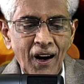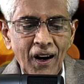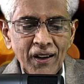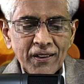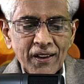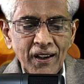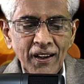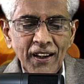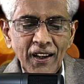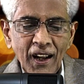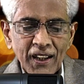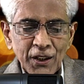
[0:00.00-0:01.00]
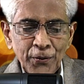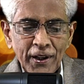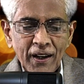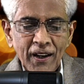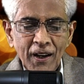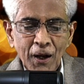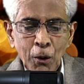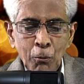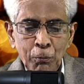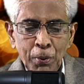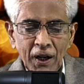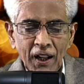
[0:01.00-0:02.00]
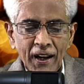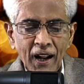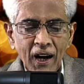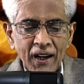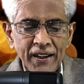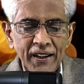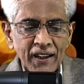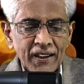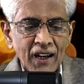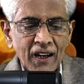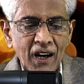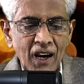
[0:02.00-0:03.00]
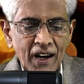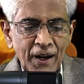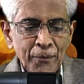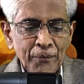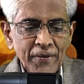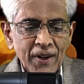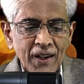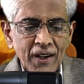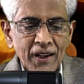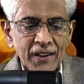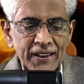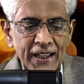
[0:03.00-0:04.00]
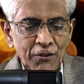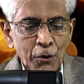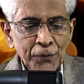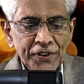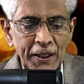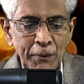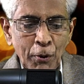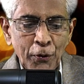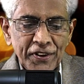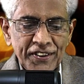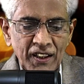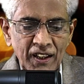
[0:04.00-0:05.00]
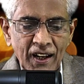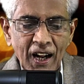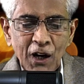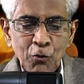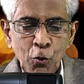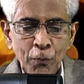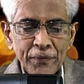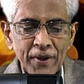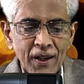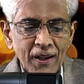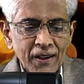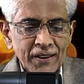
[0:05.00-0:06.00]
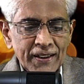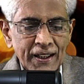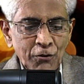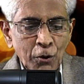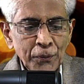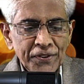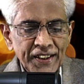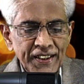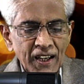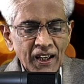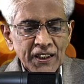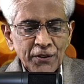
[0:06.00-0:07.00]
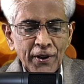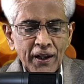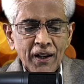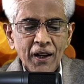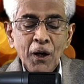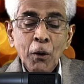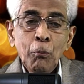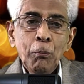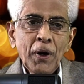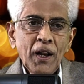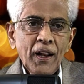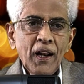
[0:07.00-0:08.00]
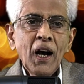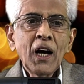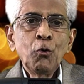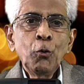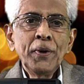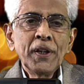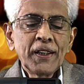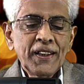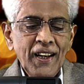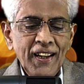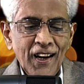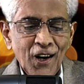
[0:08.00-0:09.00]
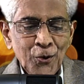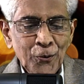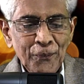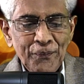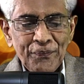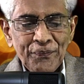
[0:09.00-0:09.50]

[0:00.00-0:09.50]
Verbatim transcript: ஆற்றல் இல்லாதவர் பலராக இருக்க காரணம் தவம் செய்பவர் சிலராகவும் தவம் செய்யாதவர் பலராகவும் இருக்கலையாகும்